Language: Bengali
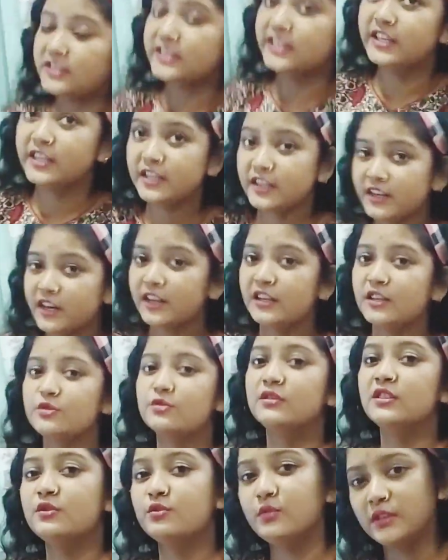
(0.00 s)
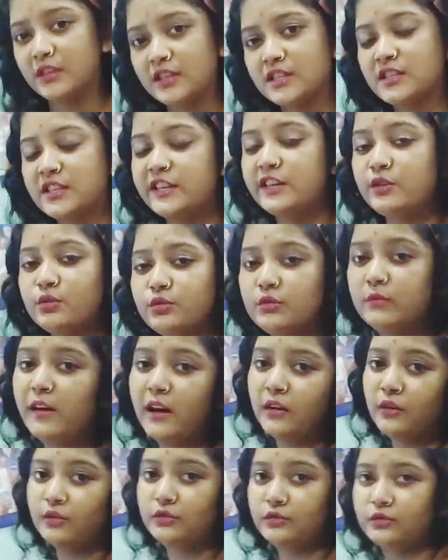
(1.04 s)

ছবি দাঁড়াও দাঁড়াও একটা ছবি তুমি